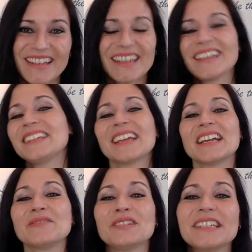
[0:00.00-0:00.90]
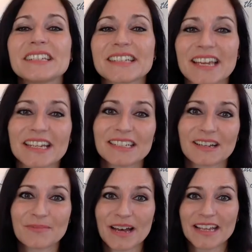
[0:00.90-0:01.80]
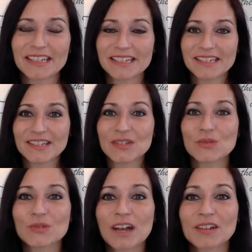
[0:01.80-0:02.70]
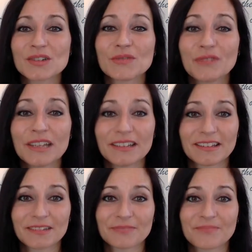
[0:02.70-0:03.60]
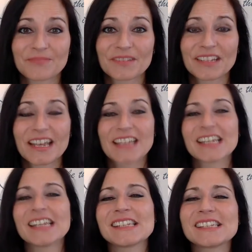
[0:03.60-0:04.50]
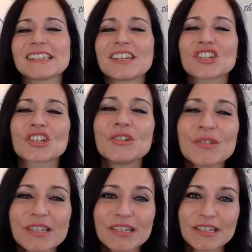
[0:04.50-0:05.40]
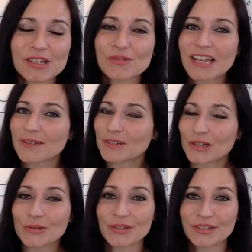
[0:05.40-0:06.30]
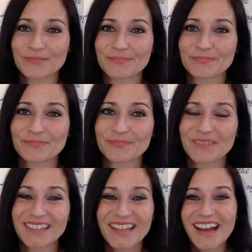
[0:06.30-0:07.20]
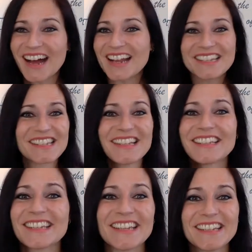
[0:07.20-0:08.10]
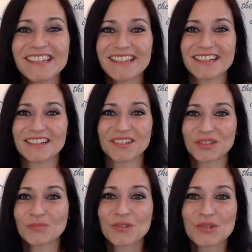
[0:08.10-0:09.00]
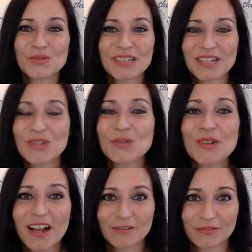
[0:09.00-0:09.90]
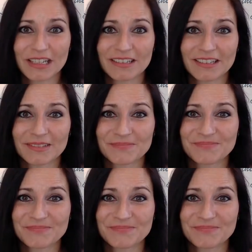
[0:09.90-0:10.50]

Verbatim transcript: Ich helfe dir gerne dabei, diesen Zugang zu finden, denn es ist der Schlüssel zu deinem Glück. Alles liegt in dir, du musst nur den Zugang finden.